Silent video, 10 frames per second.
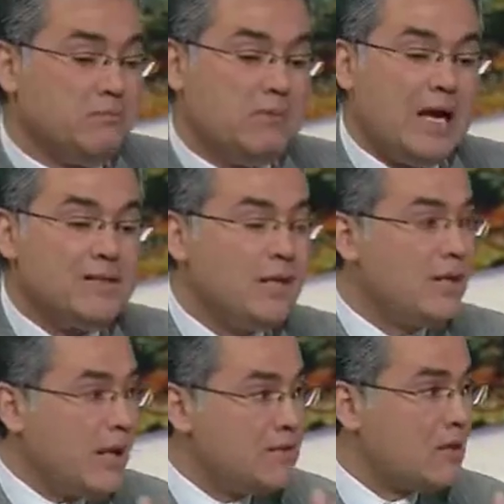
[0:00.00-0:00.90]

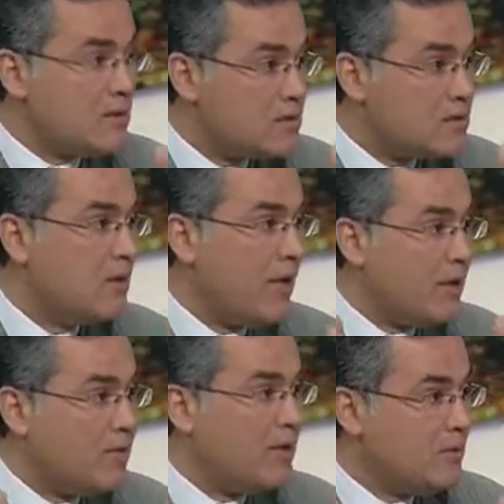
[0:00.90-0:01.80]
هذا هذا الرصيد
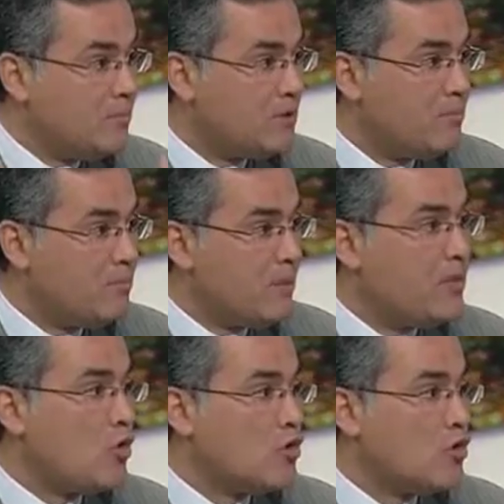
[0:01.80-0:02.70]
العمل اللي بيتم ما
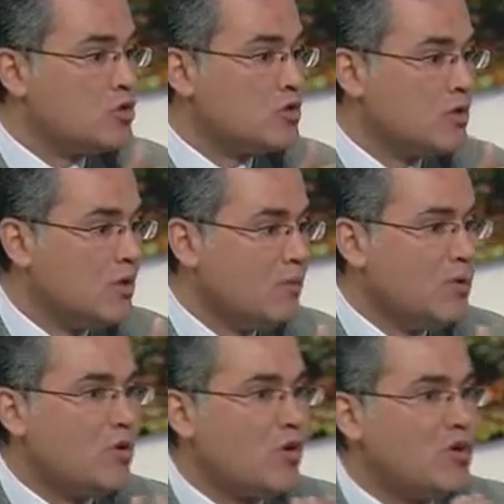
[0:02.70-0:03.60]
بيخرجش
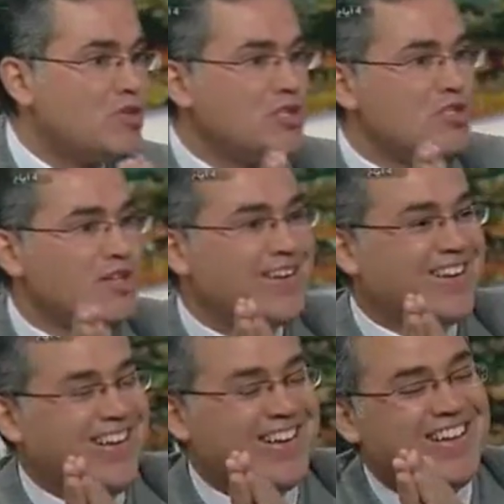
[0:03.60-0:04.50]
ما بيخرجش
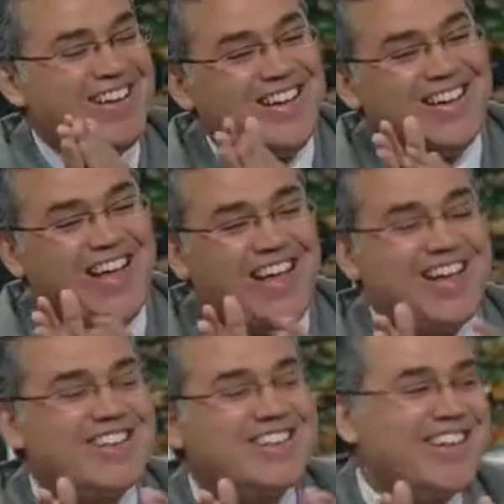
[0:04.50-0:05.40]
للشارع آه.
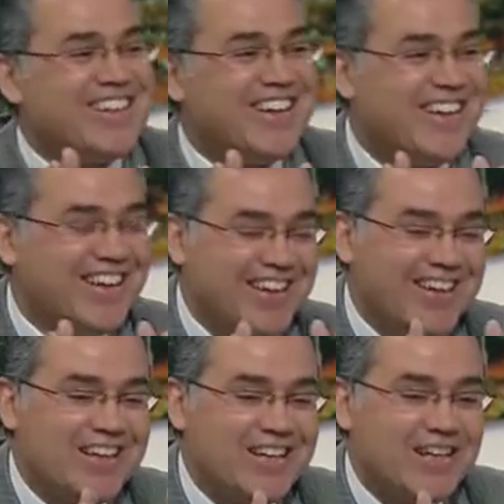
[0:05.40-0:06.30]
الحاجه الثانيه
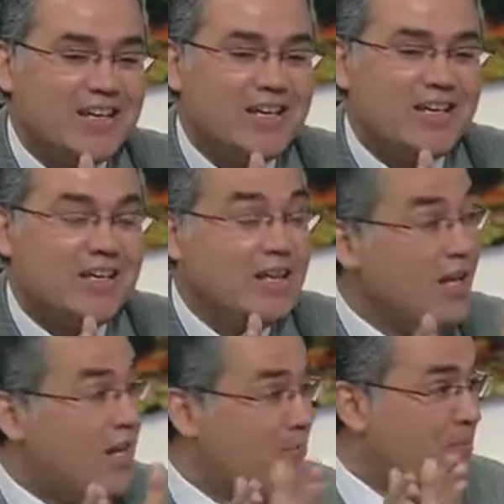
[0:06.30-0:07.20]
آه، آه،
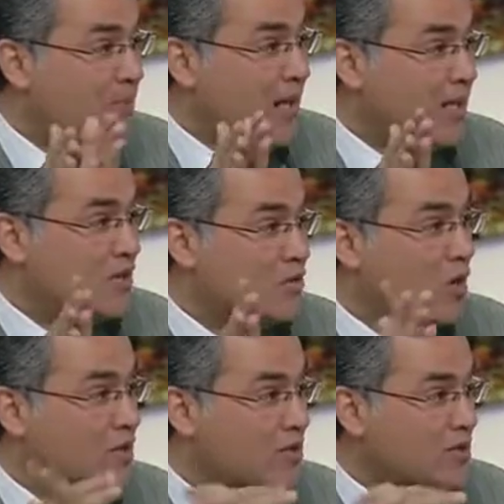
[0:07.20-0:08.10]
الاعلام عليه دور
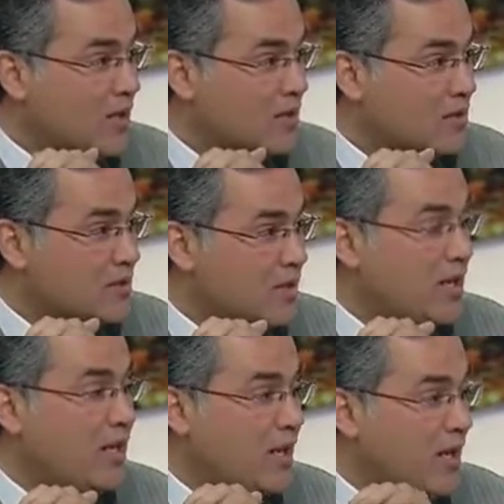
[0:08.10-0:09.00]
خطير جدا ايه
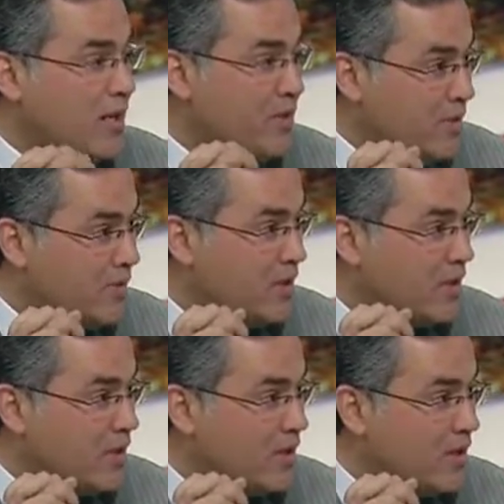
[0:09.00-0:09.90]
أي. الاعلام بيعمل
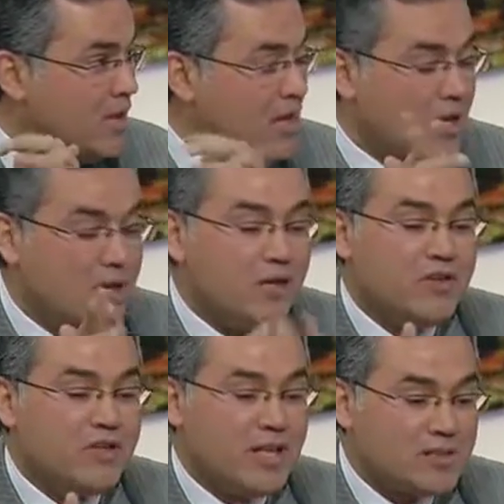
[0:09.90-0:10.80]
ايه
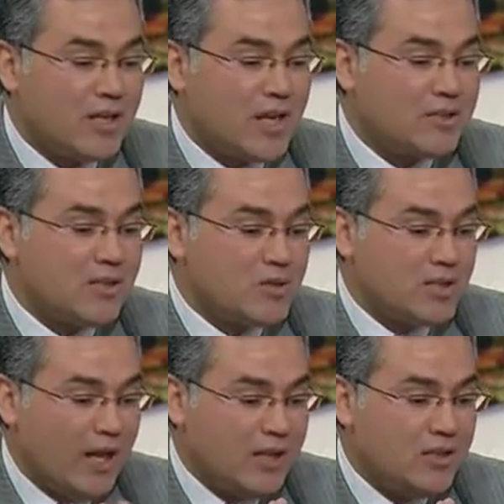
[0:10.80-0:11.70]
في نظري ايضا
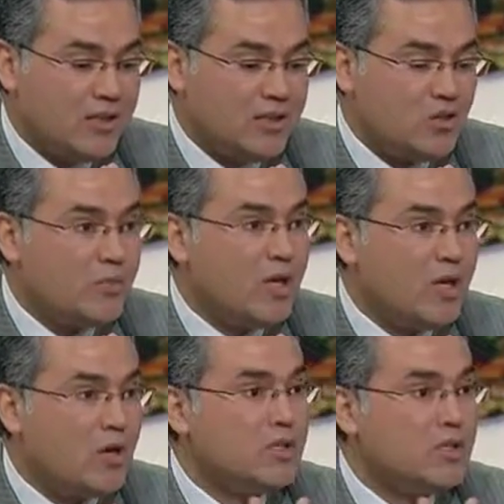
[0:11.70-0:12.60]
وتحليلي انه
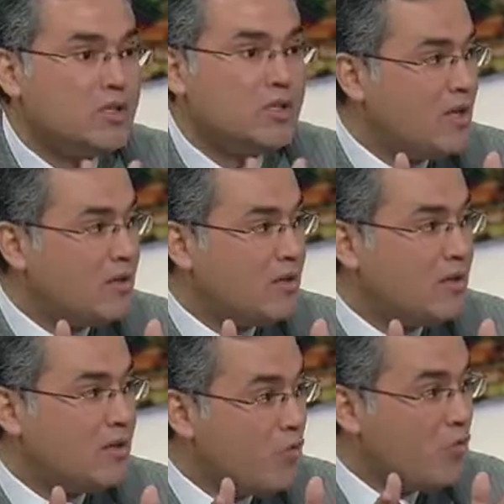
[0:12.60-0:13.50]
بياخد جانب
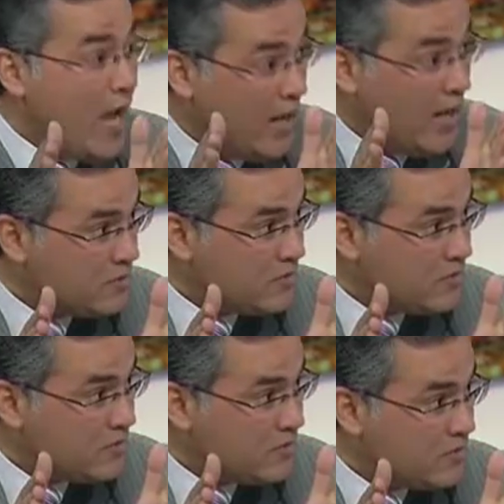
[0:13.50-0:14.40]
جانب واحد
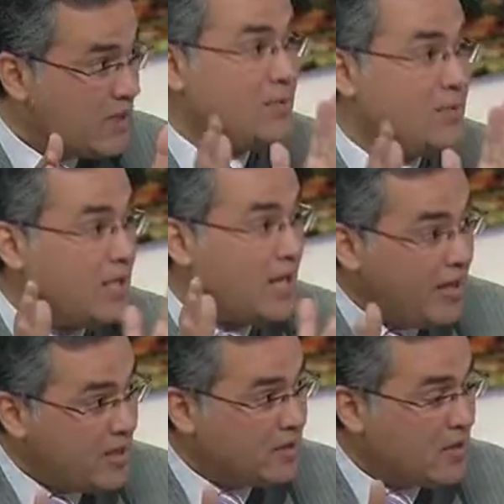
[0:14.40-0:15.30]
في كثير من
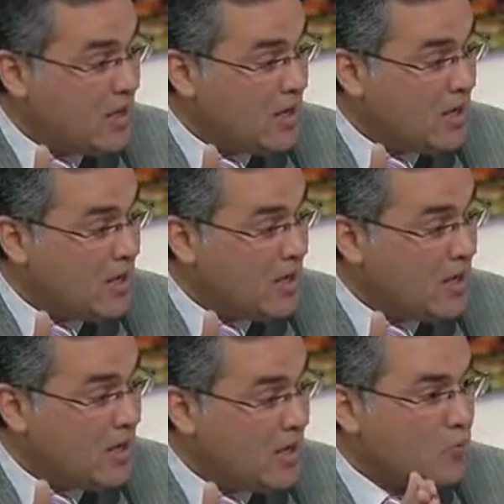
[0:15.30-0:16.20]
الاحيان حتى
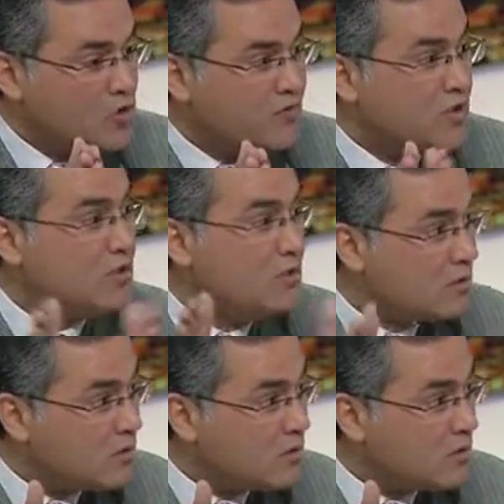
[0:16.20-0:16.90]
اكون منصف ضد